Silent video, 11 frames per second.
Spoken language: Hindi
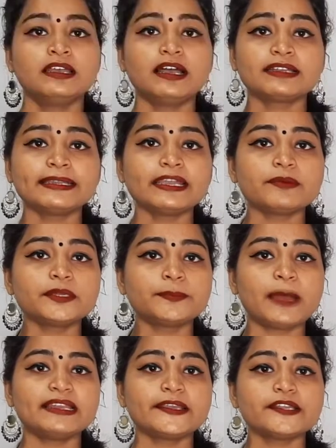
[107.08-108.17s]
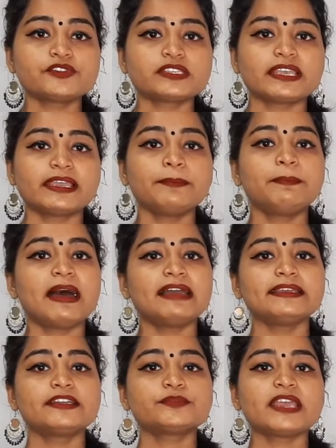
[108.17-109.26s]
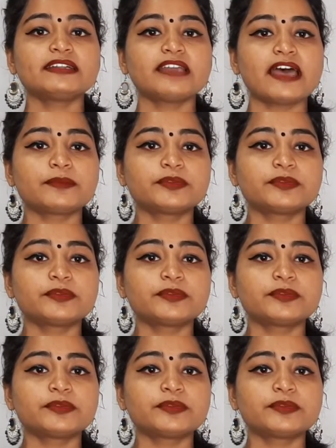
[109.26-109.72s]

अगली खबर पालीगंज से है पालीगंज में 18